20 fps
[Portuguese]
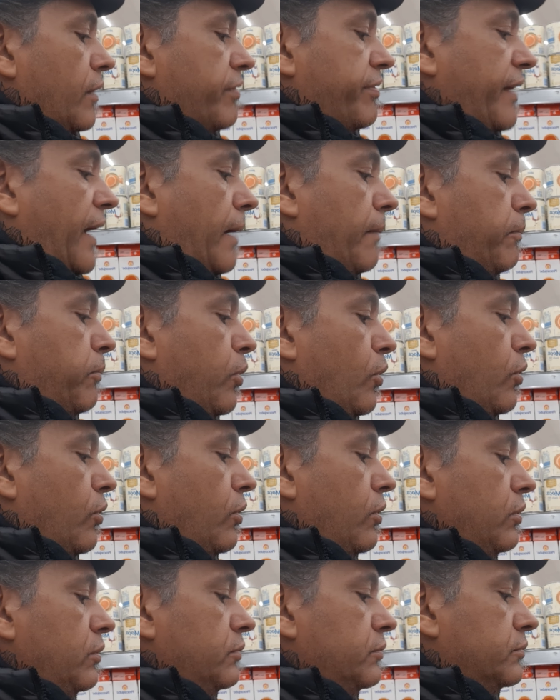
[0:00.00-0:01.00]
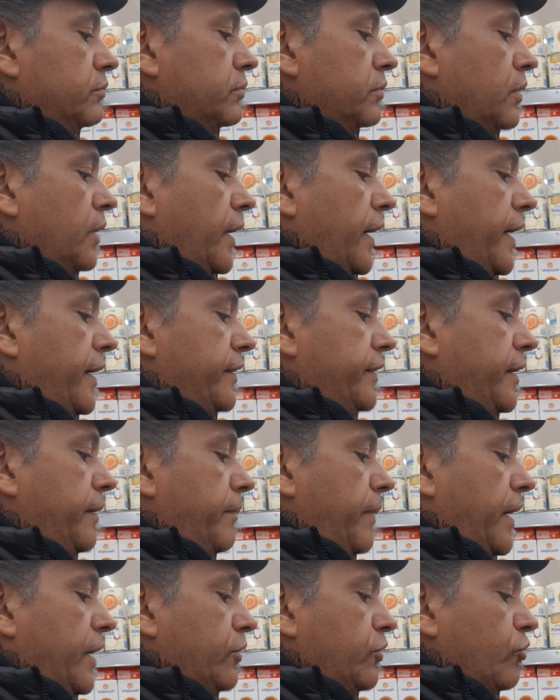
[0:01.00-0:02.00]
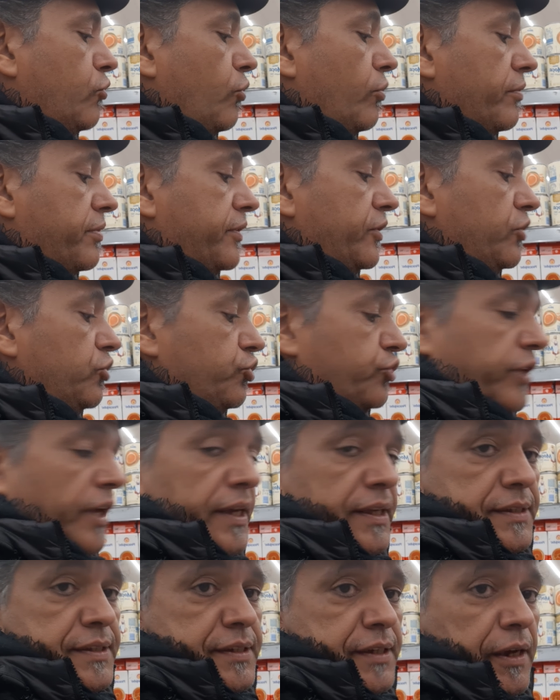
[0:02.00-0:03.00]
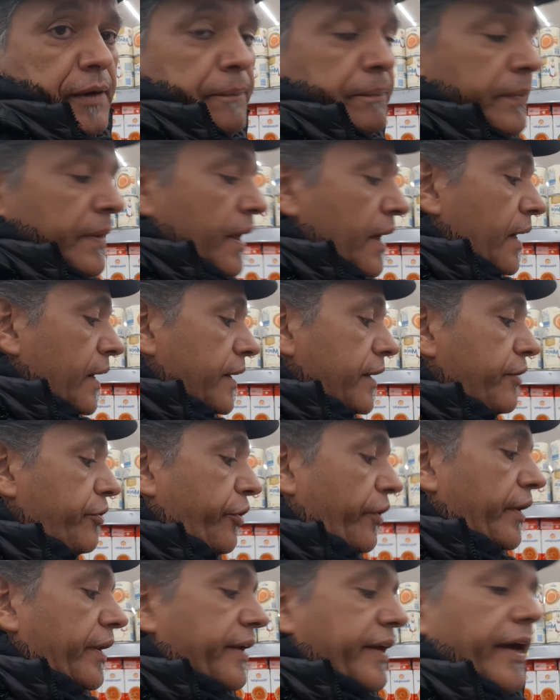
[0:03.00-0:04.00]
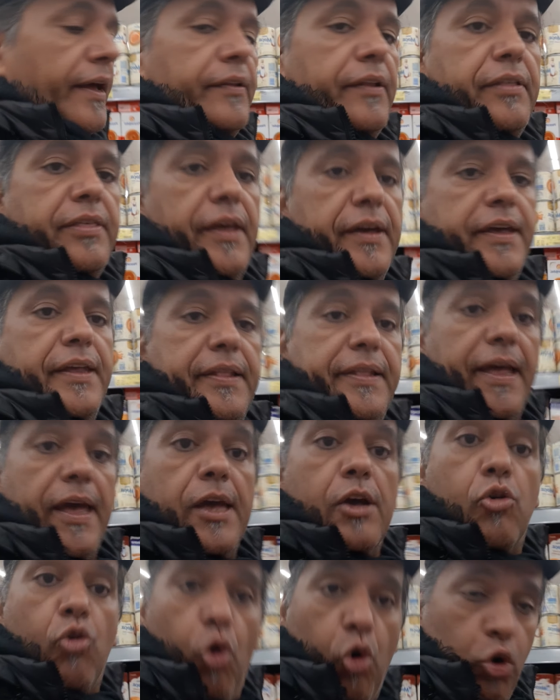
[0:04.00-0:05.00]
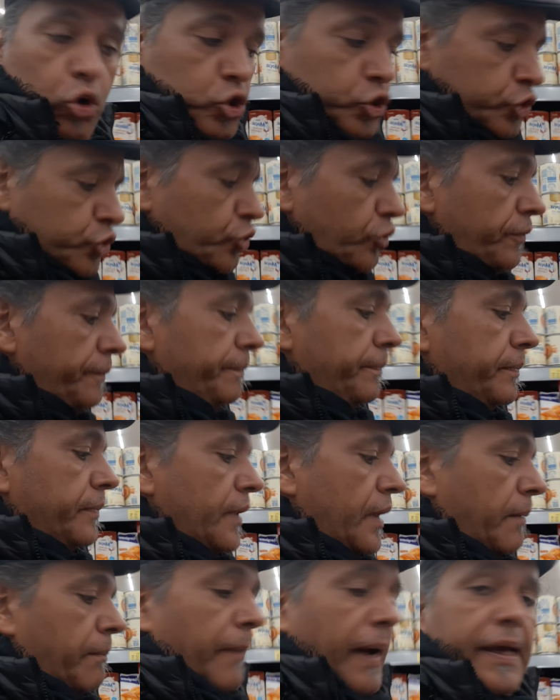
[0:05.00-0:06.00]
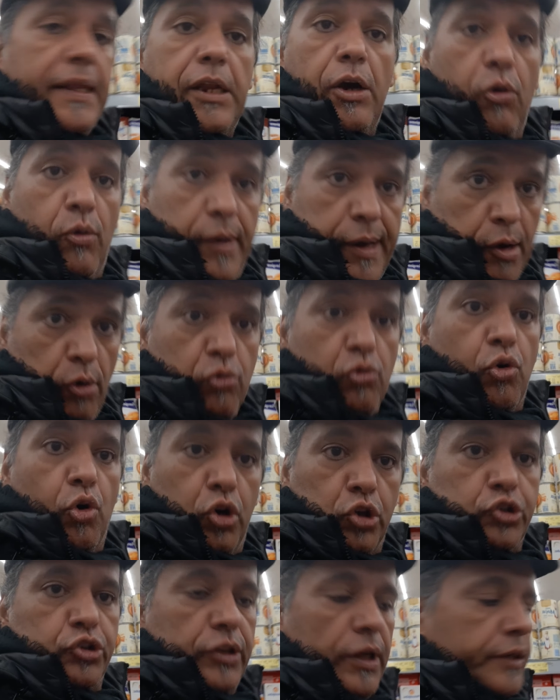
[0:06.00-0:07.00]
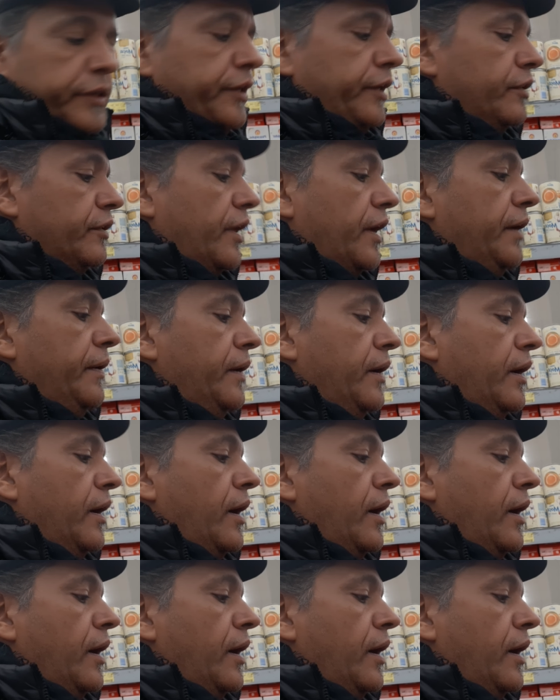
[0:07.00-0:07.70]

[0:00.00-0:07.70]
Sabor rendimento e consistência. Isso ele quer dizer que tem gosto, mas não é o gosto daquilo, né?